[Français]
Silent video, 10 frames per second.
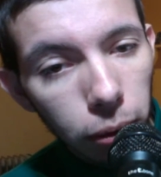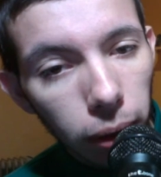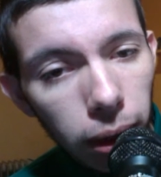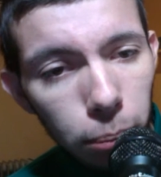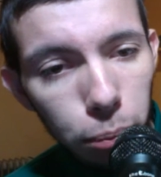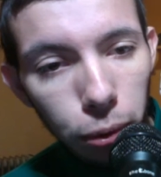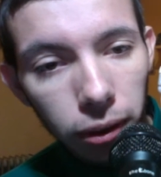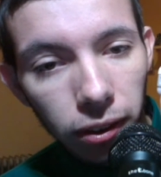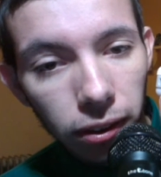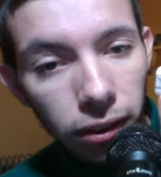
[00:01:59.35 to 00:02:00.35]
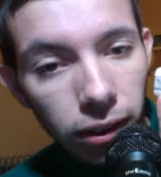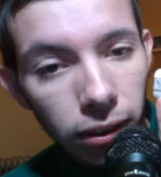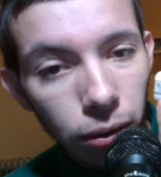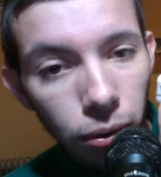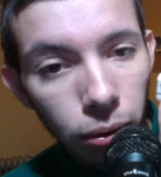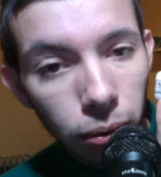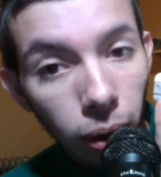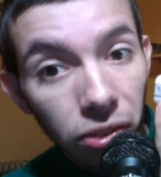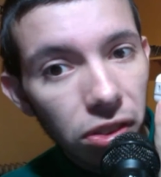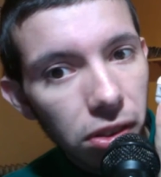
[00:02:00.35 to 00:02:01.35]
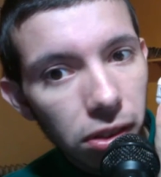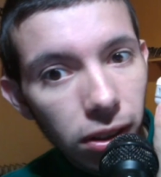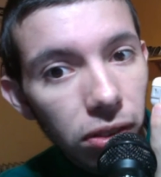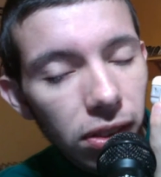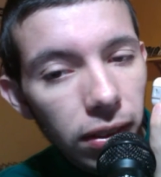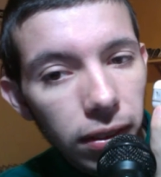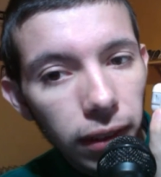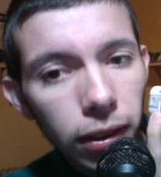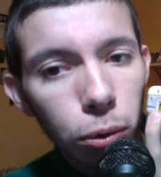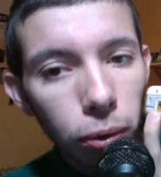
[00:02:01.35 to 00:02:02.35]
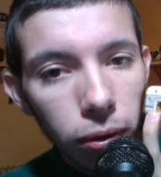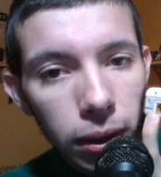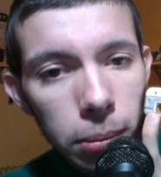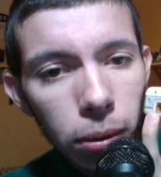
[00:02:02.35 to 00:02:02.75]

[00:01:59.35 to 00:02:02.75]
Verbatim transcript: voilà, pour les, l'ancien Internet, entre guillemets,